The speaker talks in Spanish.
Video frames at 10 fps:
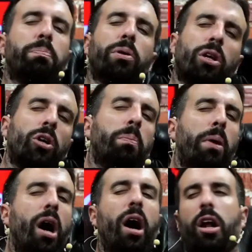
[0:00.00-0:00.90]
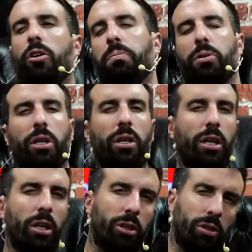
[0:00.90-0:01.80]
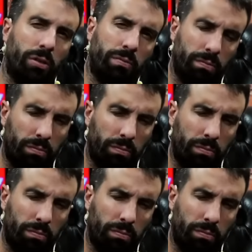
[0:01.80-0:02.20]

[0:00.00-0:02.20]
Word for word: ¿por qué no paran un poquito?